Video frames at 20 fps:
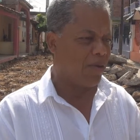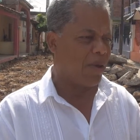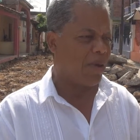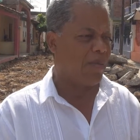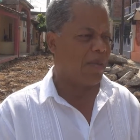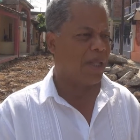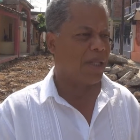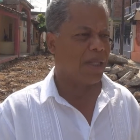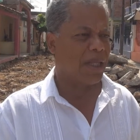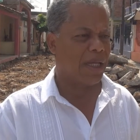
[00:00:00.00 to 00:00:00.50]

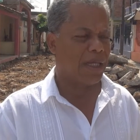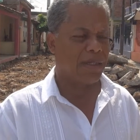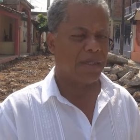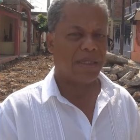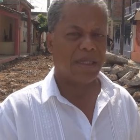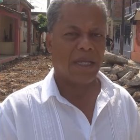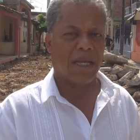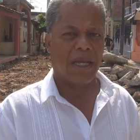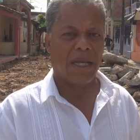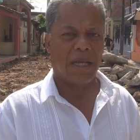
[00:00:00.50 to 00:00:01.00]
obviamente
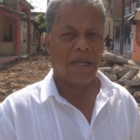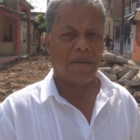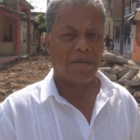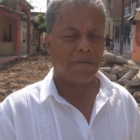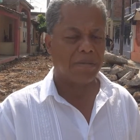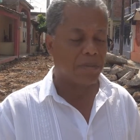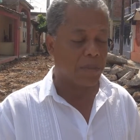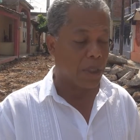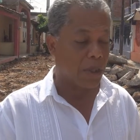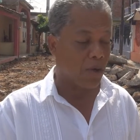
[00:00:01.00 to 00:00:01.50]
este,
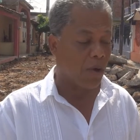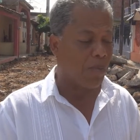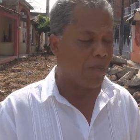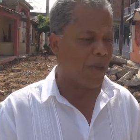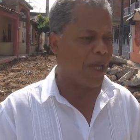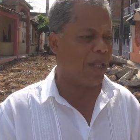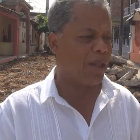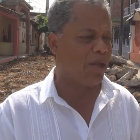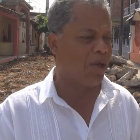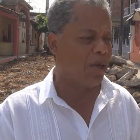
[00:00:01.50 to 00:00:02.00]

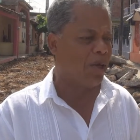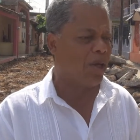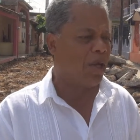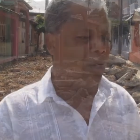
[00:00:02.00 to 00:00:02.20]
rompiendo.